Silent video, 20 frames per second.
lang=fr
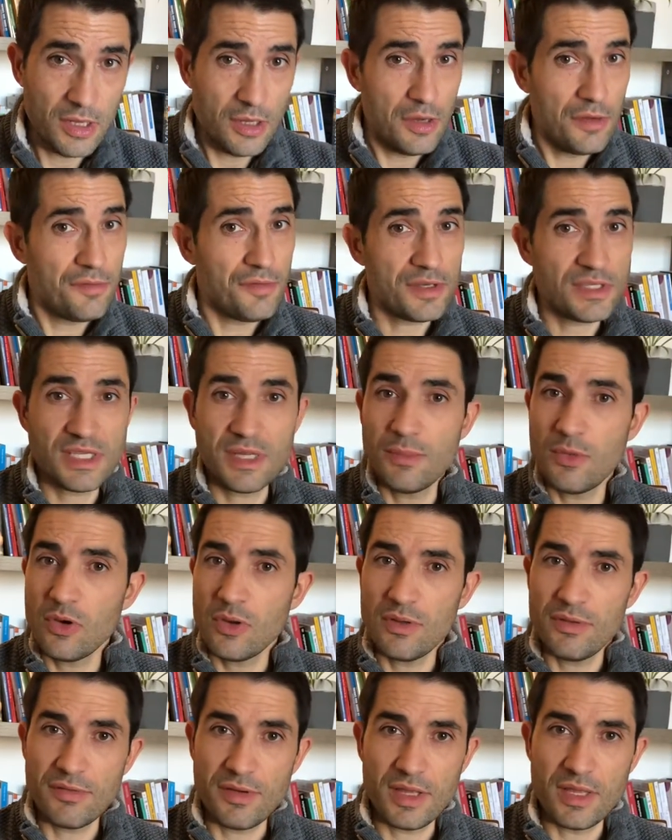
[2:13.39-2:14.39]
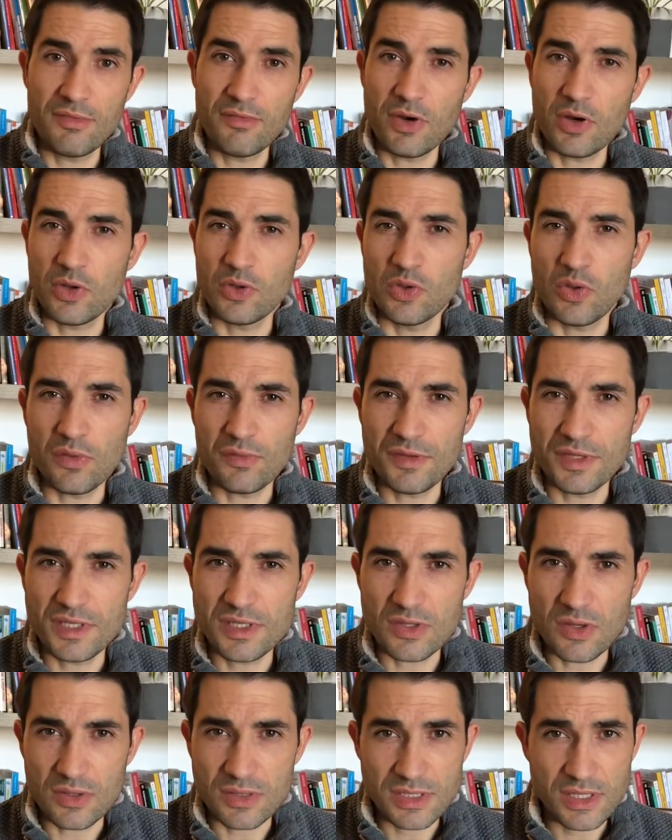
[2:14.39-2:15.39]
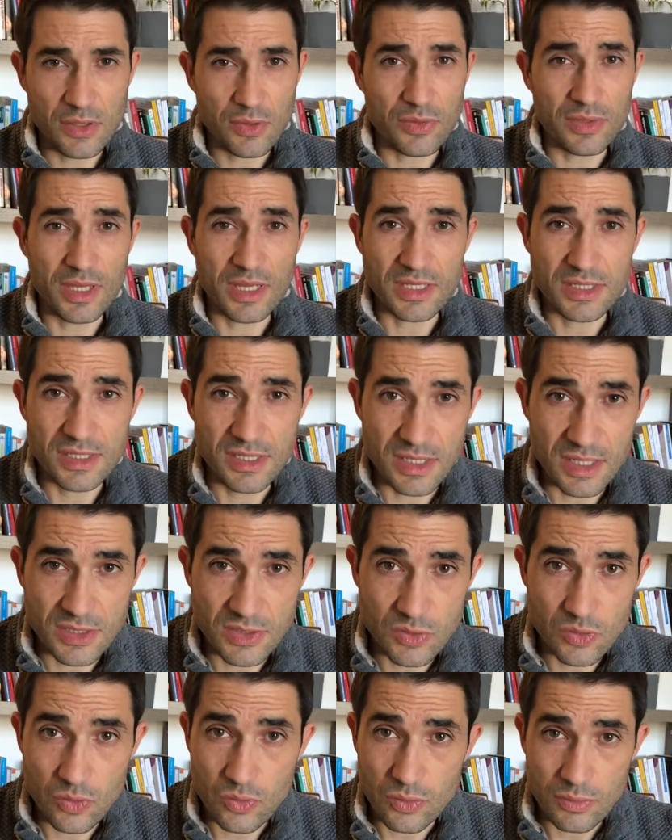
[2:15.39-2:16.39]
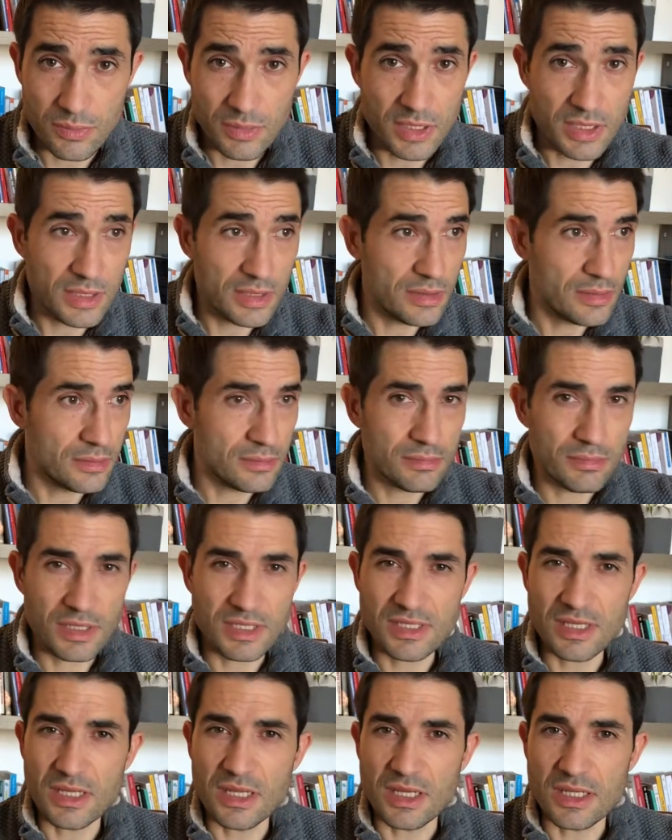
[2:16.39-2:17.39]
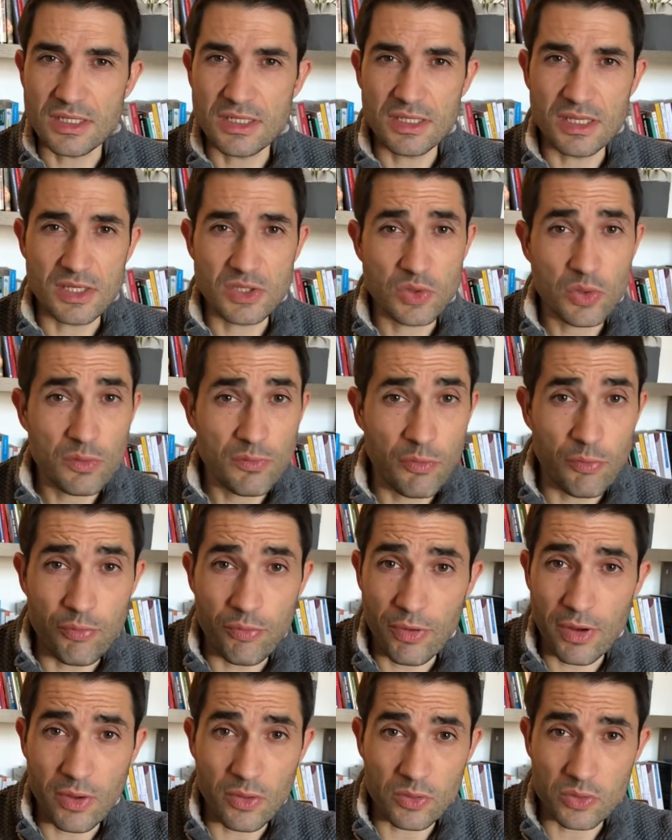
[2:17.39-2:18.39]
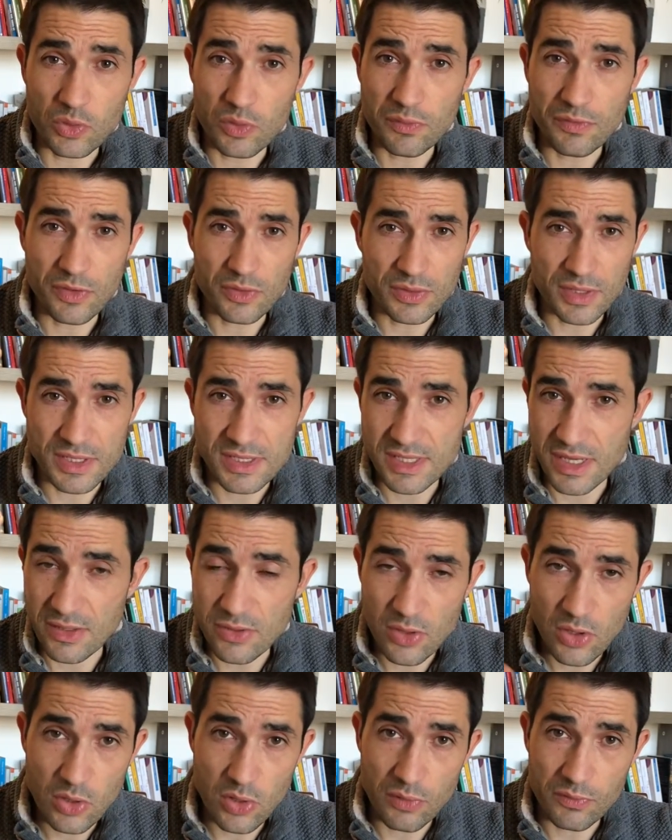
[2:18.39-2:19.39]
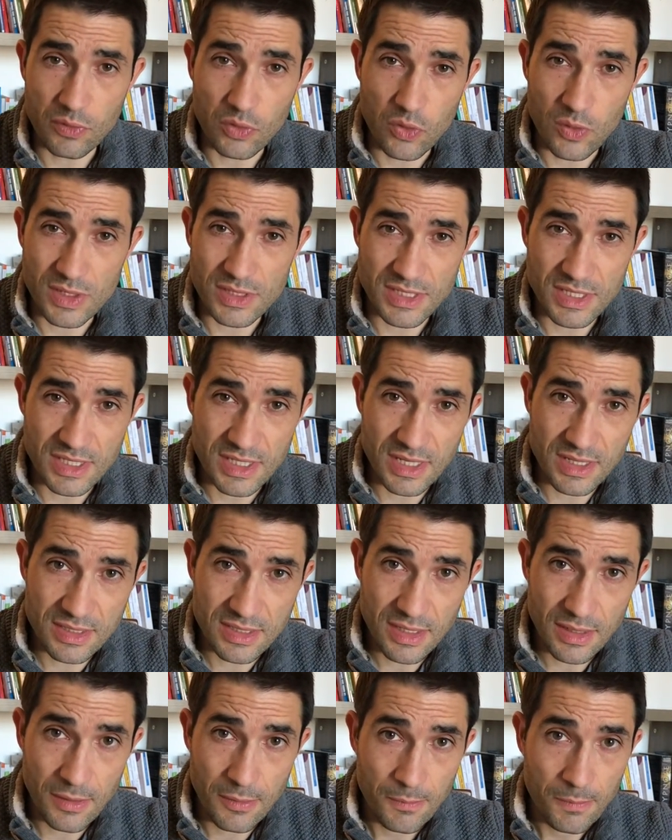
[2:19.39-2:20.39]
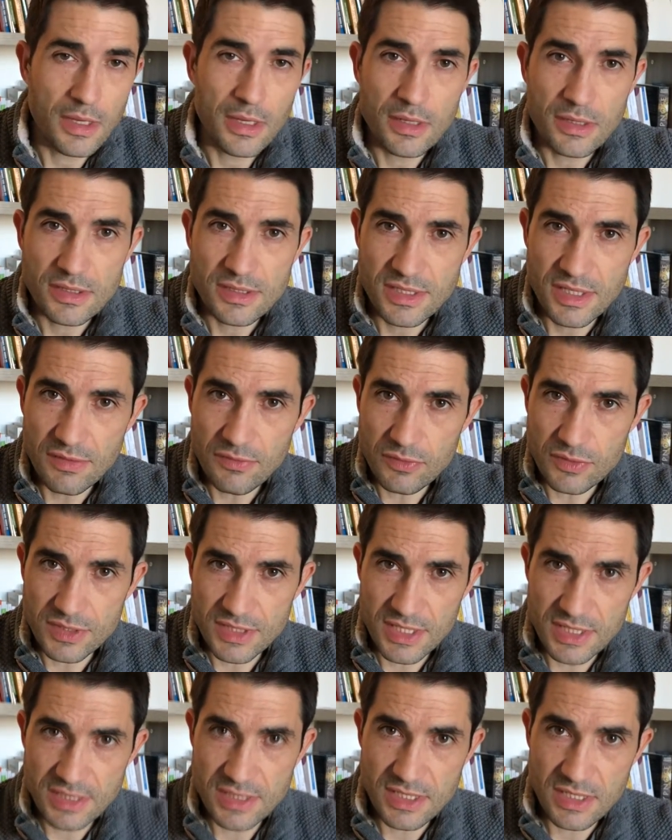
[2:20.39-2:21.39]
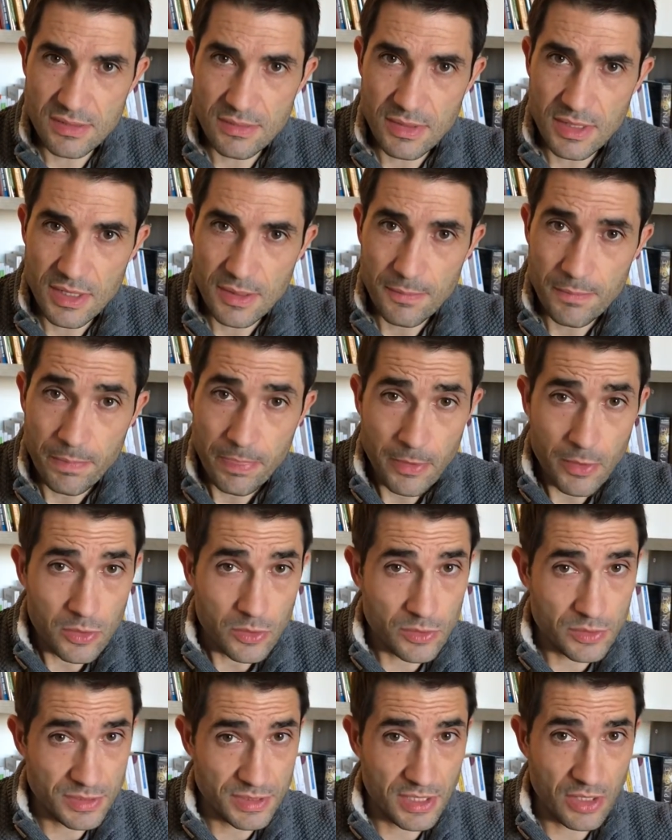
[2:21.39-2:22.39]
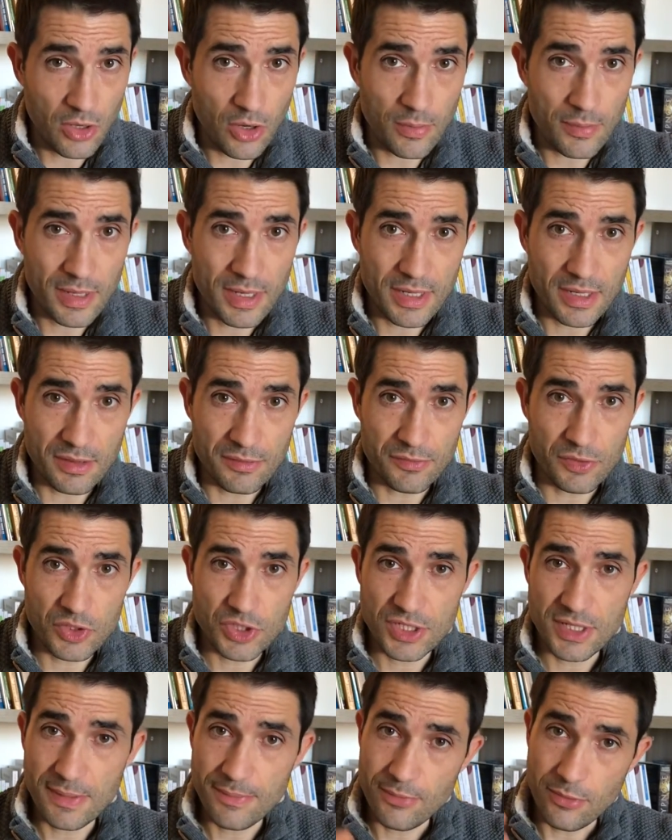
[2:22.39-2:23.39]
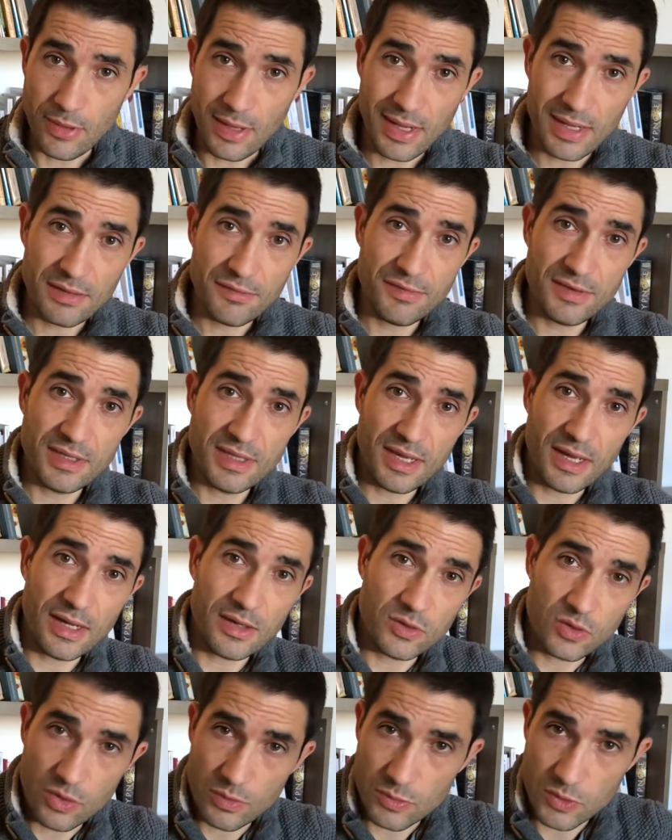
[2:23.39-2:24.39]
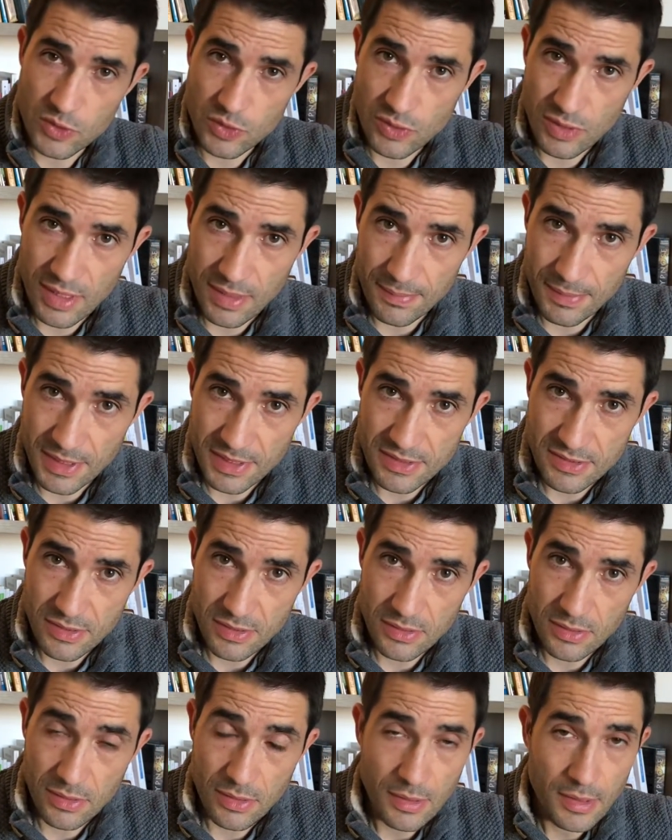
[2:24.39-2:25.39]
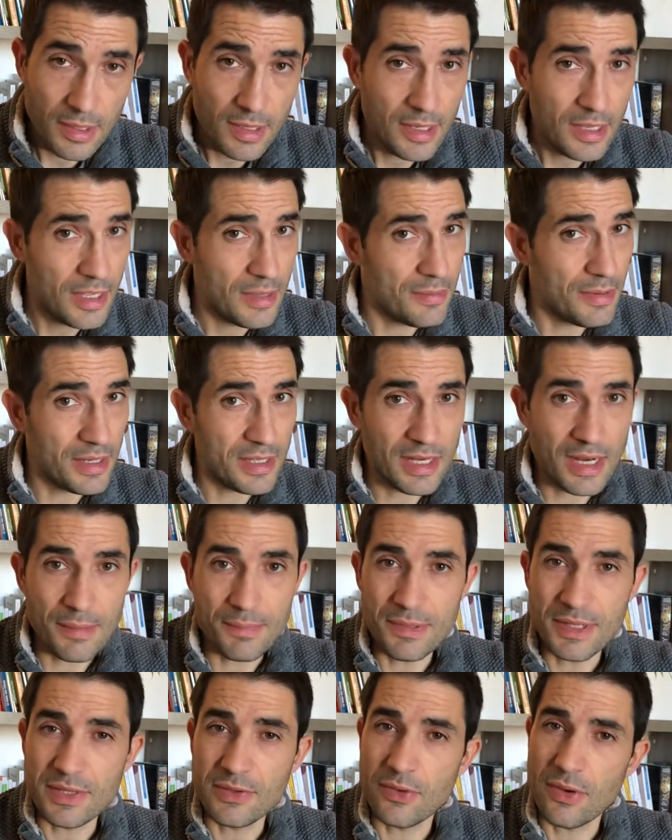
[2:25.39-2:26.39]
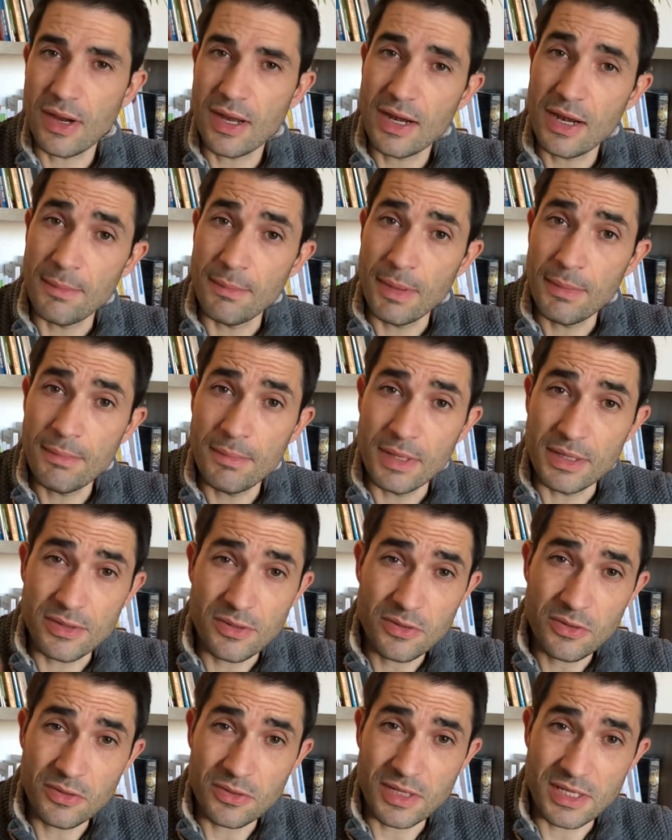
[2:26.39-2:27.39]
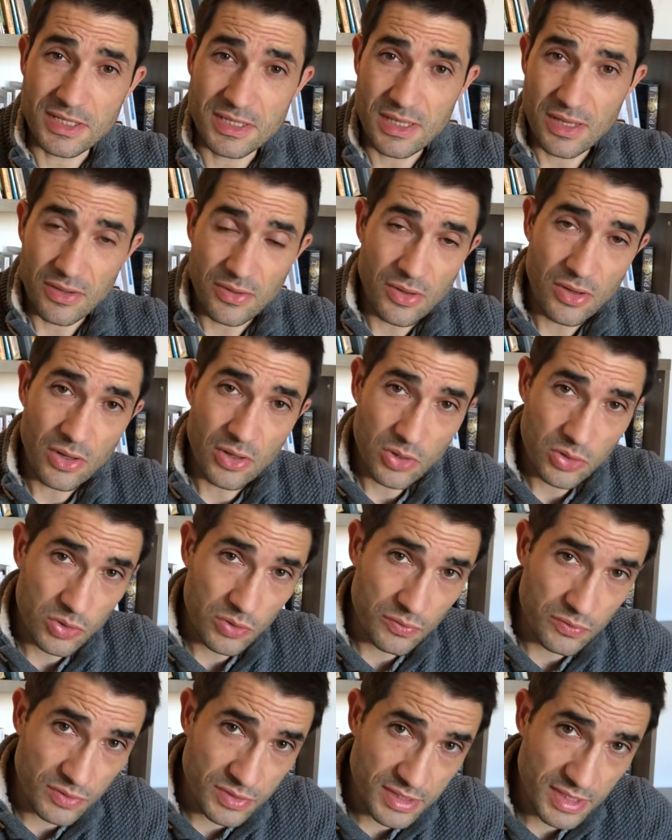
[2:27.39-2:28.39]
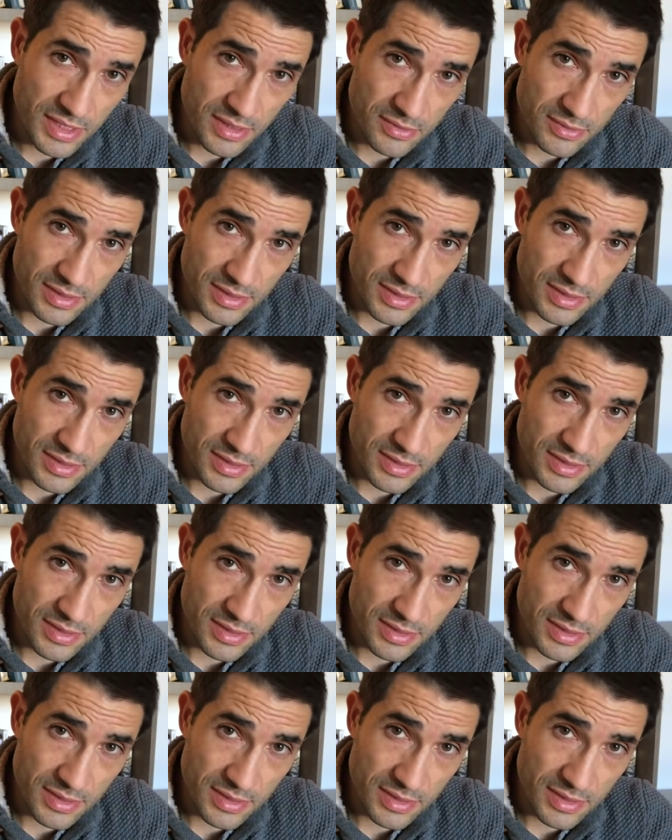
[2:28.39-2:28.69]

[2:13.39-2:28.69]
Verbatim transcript: Forcément, il va y avoir une envie de sortir, une excitation, mais euh, bah, c'est une excitation que vous pourrez retrouver en extérieur quand vous croisez quelqu'un. Si vous estimez que c'est normal et que votre chien peut arriver directement sur la personne, eh ben, il appliquera la même méthode en extérieur alors que vous serez en